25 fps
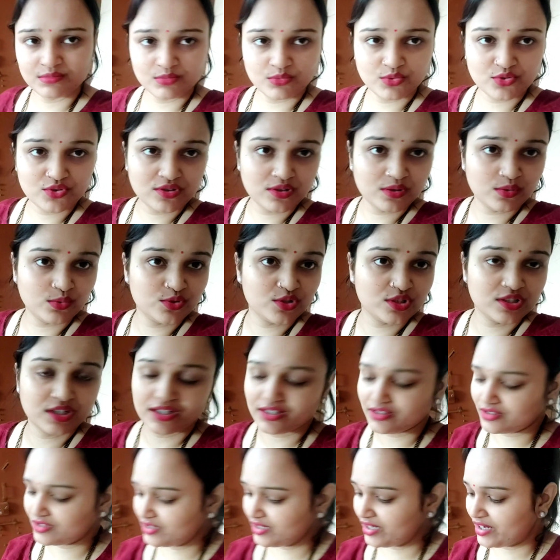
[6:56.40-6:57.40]
कुछ ना कुछ
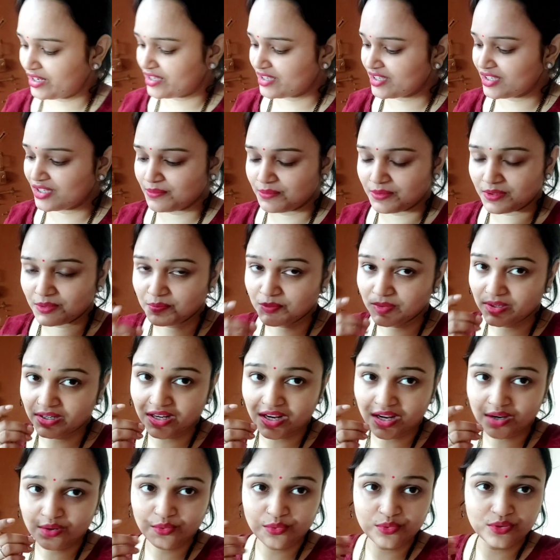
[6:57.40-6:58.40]
करती रहेगी अभी अपना
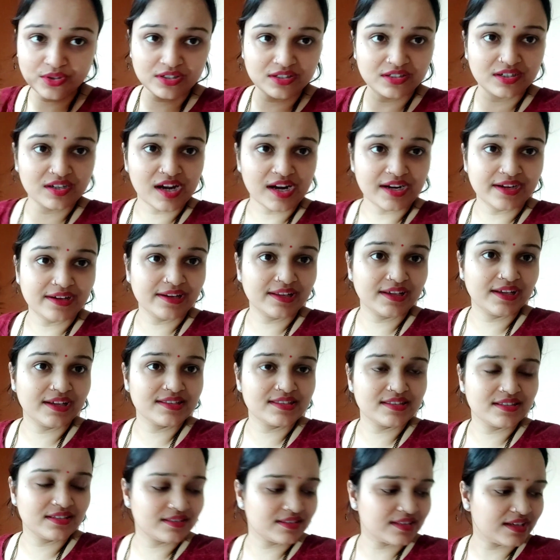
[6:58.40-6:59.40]
नाखून काट लिया
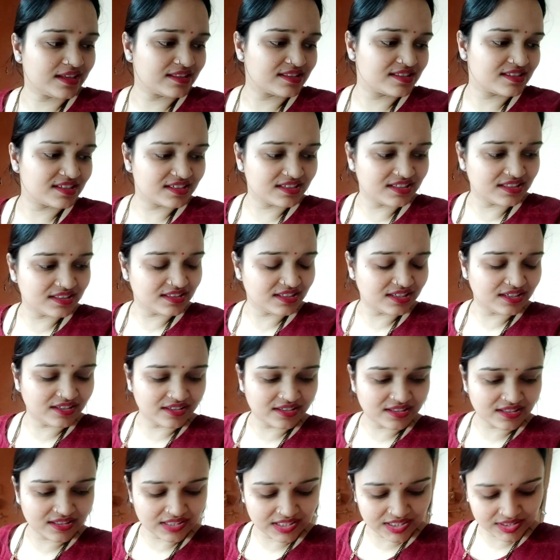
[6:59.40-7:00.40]
इसने दर्द से गंदी
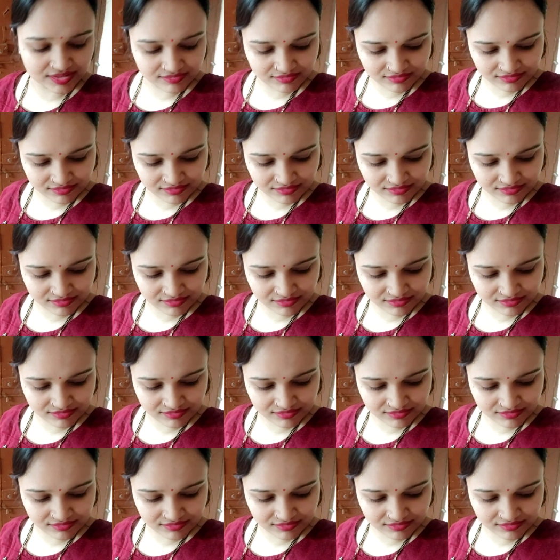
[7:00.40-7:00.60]
लड़की